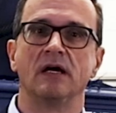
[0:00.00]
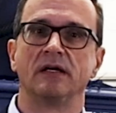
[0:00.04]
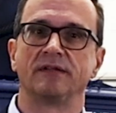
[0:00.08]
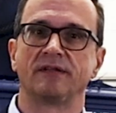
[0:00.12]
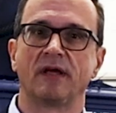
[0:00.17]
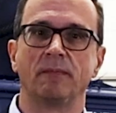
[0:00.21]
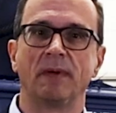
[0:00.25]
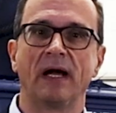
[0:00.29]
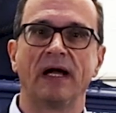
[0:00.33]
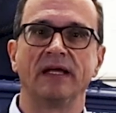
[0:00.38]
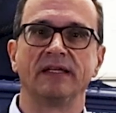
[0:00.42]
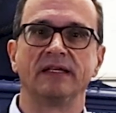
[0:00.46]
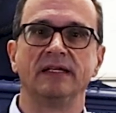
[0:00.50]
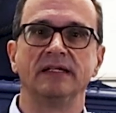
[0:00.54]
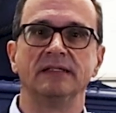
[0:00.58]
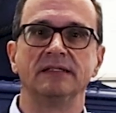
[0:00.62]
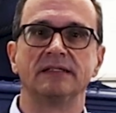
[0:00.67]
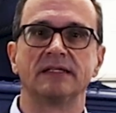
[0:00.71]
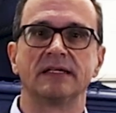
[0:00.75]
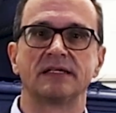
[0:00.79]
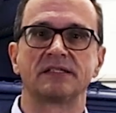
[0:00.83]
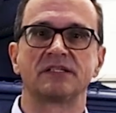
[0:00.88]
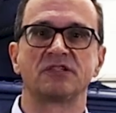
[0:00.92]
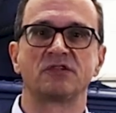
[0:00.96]
Dabei
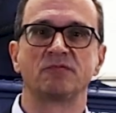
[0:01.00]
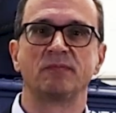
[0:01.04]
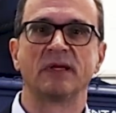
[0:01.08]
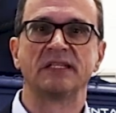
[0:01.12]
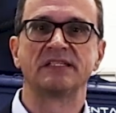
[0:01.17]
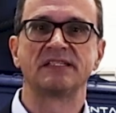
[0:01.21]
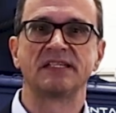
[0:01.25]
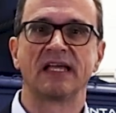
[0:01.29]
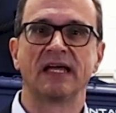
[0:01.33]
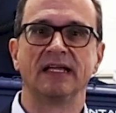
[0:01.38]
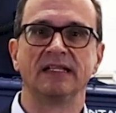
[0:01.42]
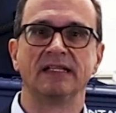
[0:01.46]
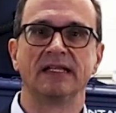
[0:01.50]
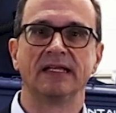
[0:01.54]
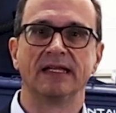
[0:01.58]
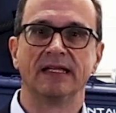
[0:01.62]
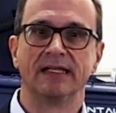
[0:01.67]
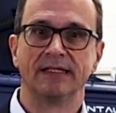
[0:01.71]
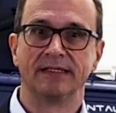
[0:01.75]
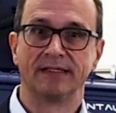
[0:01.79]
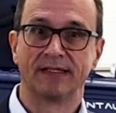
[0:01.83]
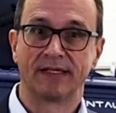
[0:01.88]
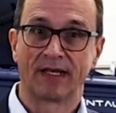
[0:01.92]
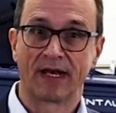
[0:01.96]
gilt es, spezielle
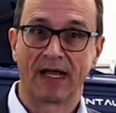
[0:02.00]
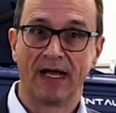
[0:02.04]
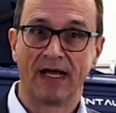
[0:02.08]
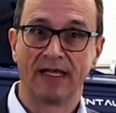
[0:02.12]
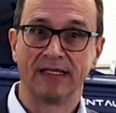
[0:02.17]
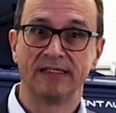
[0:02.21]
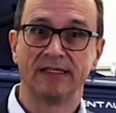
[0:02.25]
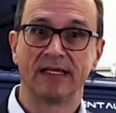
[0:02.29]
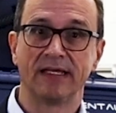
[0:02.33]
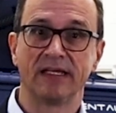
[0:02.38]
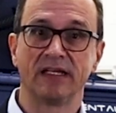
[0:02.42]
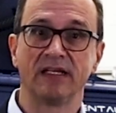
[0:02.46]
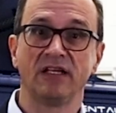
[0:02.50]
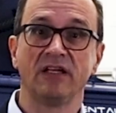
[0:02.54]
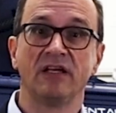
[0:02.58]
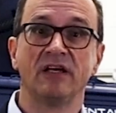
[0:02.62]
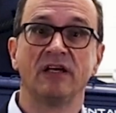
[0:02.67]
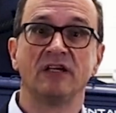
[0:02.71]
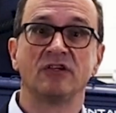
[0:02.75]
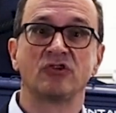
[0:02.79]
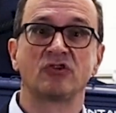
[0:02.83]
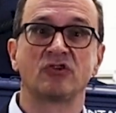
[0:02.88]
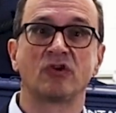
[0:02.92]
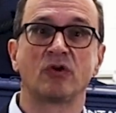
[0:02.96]

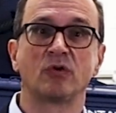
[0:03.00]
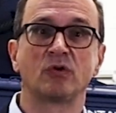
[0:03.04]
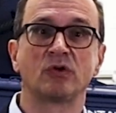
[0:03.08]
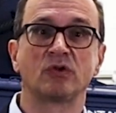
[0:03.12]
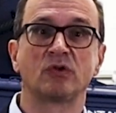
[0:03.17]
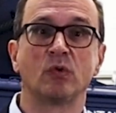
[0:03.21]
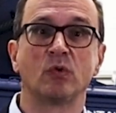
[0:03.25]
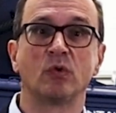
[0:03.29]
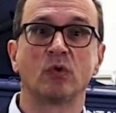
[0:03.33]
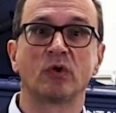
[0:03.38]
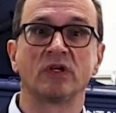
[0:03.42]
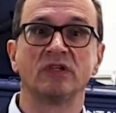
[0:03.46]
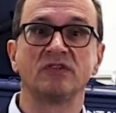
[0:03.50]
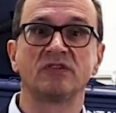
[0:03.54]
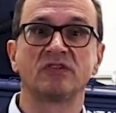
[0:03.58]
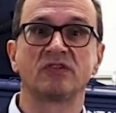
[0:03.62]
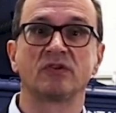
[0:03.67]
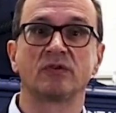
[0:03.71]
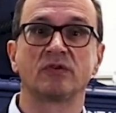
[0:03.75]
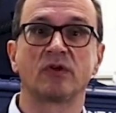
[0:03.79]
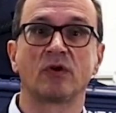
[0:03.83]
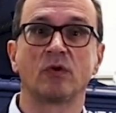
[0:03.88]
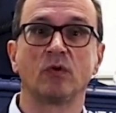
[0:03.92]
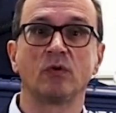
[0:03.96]
3D-Strukturen
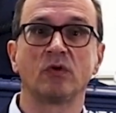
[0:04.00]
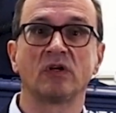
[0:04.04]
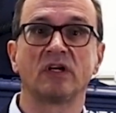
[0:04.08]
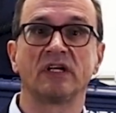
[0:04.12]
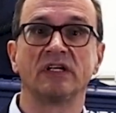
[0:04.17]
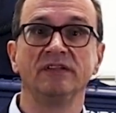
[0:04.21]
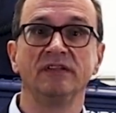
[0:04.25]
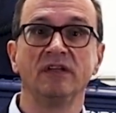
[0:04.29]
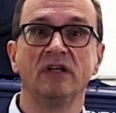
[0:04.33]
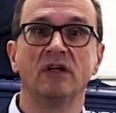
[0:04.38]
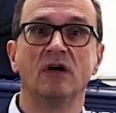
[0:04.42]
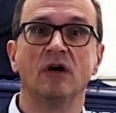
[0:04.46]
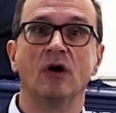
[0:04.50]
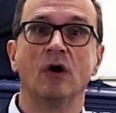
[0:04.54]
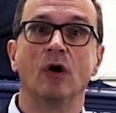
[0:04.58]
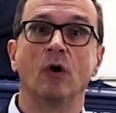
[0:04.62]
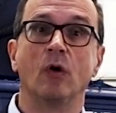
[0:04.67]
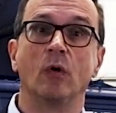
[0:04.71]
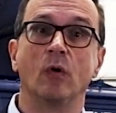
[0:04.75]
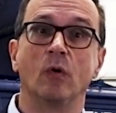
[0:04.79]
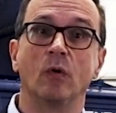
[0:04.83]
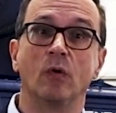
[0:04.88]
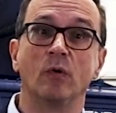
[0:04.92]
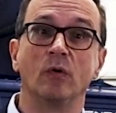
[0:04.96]
zu drucken
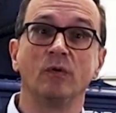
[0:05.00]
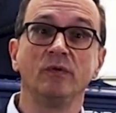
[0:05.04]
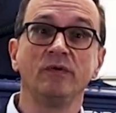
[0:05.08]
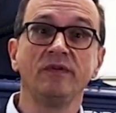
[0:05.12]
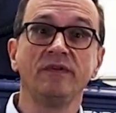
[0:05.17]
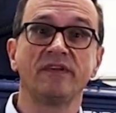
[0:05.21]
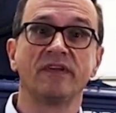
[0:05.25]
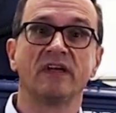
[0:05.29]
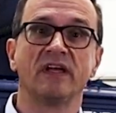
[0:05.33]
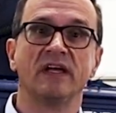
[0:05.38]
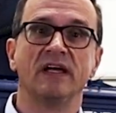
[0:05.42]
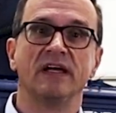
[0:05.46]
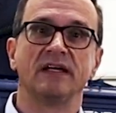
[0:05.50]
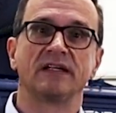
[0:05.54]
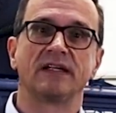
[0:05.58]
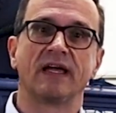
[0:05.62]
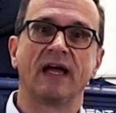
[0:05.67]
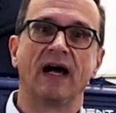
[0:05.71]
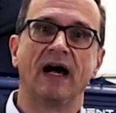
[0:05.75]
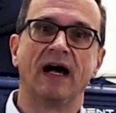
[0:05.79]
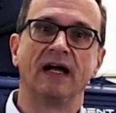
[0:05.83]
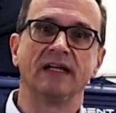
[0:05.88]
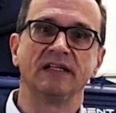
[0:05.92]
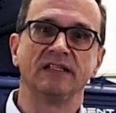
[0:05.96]
und
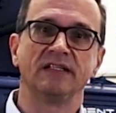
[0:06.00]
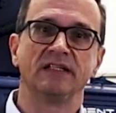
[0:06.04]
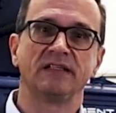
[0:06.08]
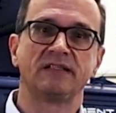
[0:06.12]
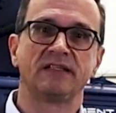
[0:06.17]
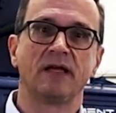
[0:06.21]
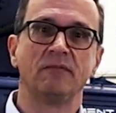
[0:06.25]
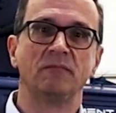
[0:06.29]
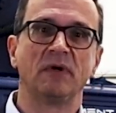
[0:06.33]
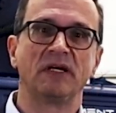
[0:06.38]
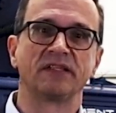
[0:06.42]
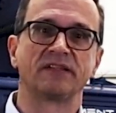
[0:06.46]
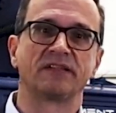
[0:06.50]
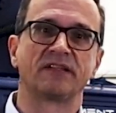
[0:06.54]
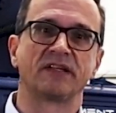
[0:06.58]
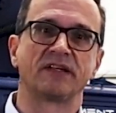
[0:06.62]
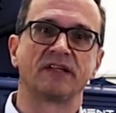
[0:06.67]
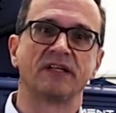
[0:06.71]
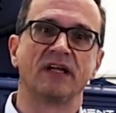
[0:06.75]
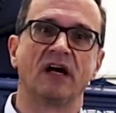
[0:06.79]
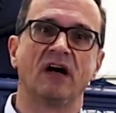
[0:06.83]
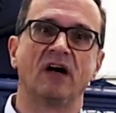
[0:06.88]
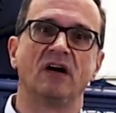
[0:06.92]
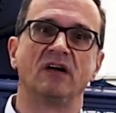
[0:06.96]
geeignete
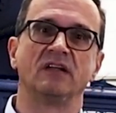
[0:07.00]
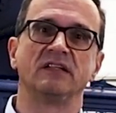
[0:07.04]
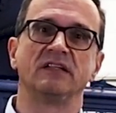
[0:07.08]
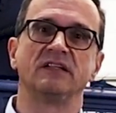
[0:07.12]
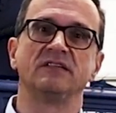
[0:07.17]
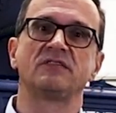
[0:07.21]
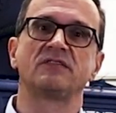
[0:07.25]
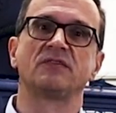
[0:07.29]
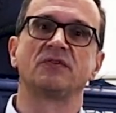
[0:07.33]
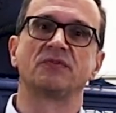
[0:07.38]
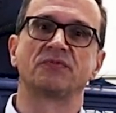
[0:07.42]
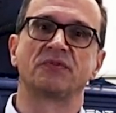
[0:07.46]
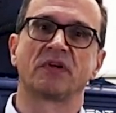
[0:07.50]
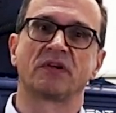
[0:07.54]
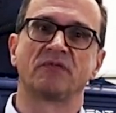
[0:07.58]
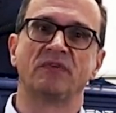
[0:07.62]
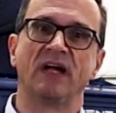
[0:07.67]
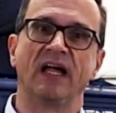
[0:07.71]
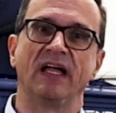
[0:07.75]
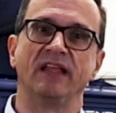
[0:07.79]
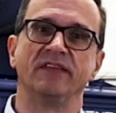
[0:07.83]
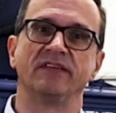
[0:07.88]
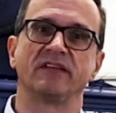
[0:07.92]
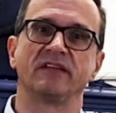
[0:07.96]
Materialien zu
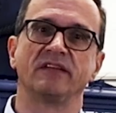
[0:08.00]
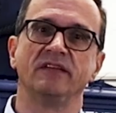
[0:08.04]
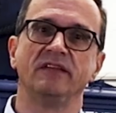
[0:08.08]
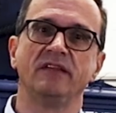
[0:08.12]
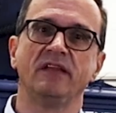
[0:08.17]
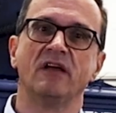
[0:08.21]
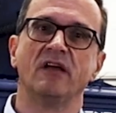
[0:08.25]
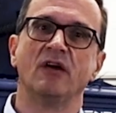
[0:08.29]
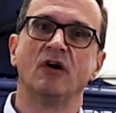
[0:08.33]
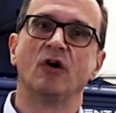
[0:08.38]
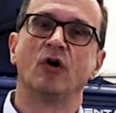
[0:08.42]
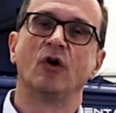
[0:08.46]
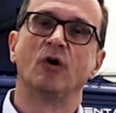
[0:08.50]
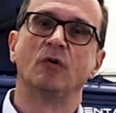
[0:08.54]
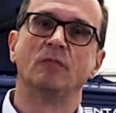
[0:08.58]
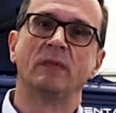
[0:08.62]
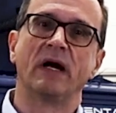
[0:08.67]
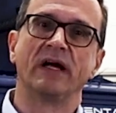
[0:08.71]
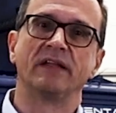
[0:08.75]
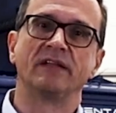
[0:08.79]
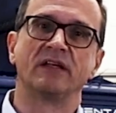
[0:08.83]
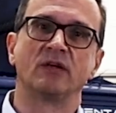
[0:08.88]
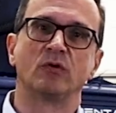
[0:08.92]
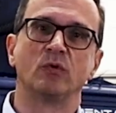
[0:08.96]
verwenden, um
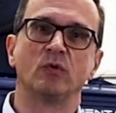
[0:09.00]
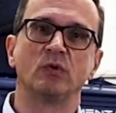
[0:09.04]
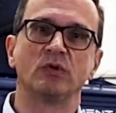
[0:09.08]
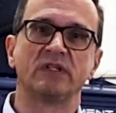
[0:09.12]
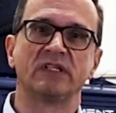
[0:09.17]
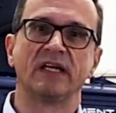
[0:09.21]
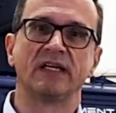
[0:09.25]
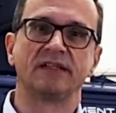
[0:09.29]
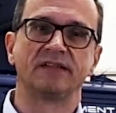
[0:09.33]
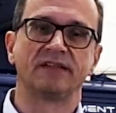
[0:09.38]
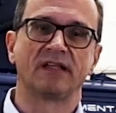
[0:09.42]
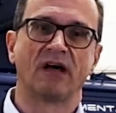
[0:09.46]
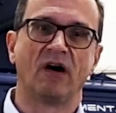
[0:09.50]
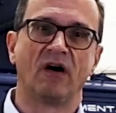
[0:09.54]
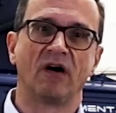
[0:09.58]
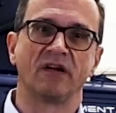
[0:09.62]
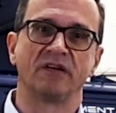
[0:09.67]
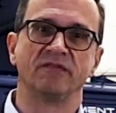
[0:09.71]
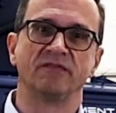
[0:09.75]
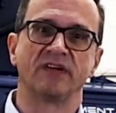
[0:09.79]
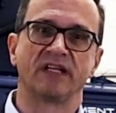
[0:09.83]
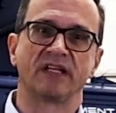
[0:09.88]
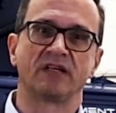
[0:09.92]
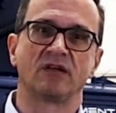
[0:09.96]
eine gute
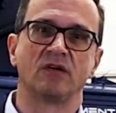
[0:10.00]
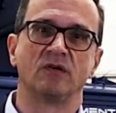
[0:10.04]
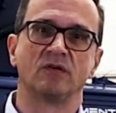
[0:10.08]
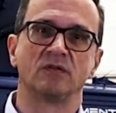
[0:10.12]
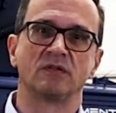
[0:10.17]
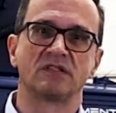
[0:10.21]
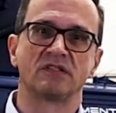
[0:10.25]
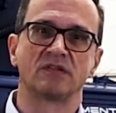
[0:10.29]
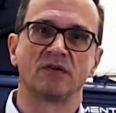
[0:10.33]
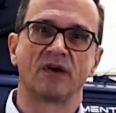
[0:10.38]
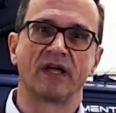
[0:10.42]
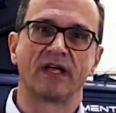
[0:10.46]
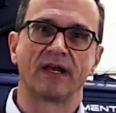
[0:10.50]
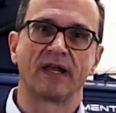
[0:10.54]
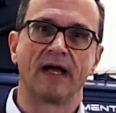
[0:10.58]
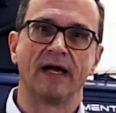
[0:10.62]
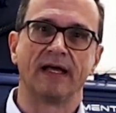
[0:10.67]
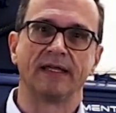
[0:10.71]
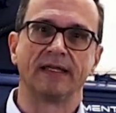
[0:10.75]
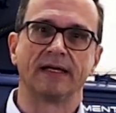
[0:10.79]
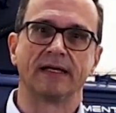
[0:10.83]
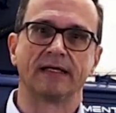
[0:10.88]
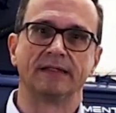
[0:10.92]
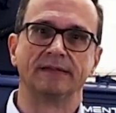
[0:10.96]
Tarnwirkung zu
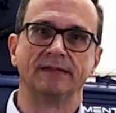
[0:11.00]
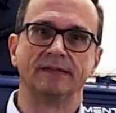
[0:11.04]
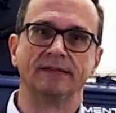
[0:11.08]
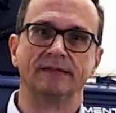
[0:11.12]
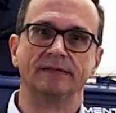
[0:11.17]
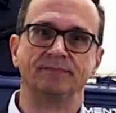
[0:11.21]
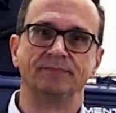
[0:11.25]
erreichen.